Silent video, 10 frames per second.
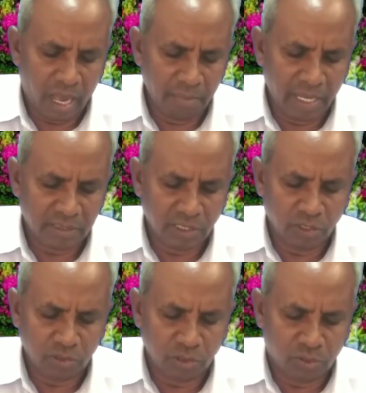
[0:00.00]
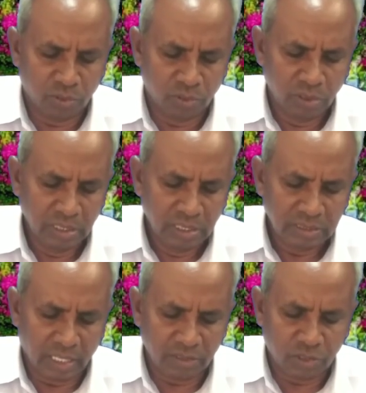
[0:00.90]
ఆమె అతని యొద్దకు
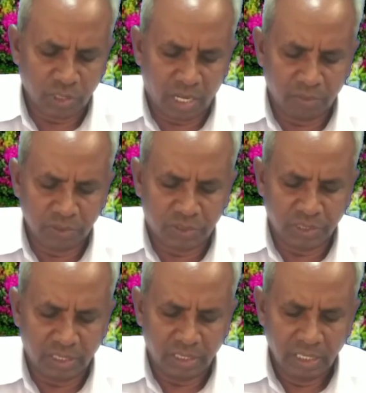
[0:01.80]
తరచుగా వచ్చి